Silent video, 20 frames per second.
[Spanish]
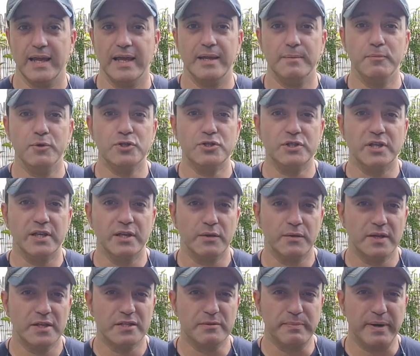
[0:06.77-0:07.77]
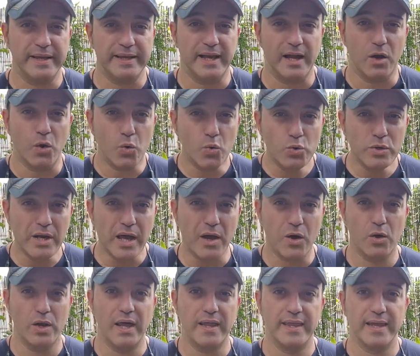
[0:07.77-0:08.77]
hemos tenido en España
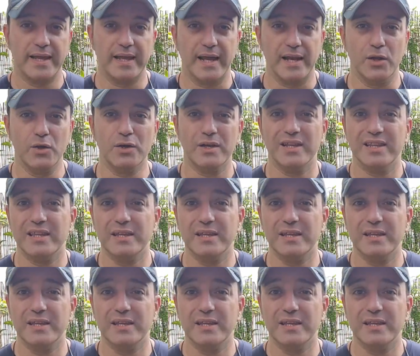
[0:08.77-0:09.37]
una ola de calor